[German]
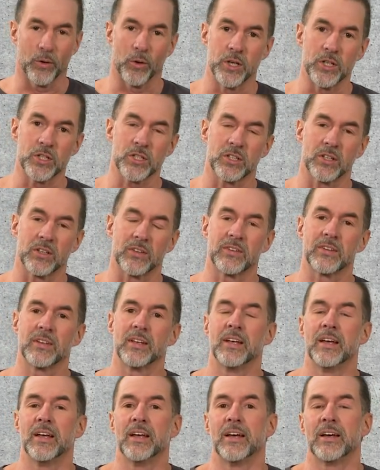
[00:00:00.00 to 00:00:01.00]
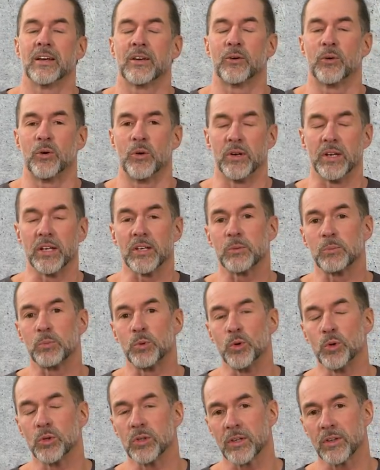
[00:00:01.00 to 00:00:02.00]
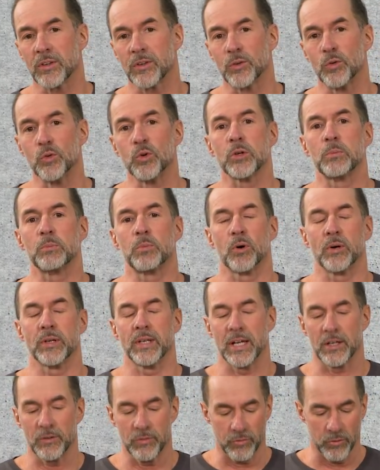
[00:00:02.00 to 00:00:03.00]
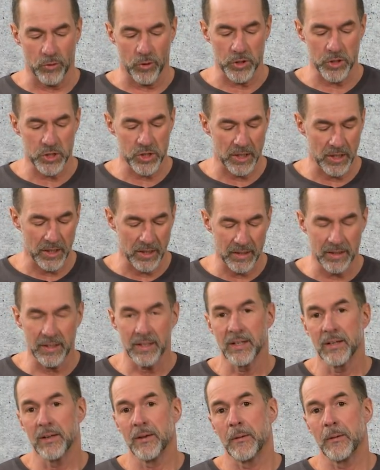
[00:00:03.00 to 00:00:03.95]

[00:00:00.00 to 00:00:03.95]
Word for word: neuestes königspüdern zuchtprojekt vorstellen.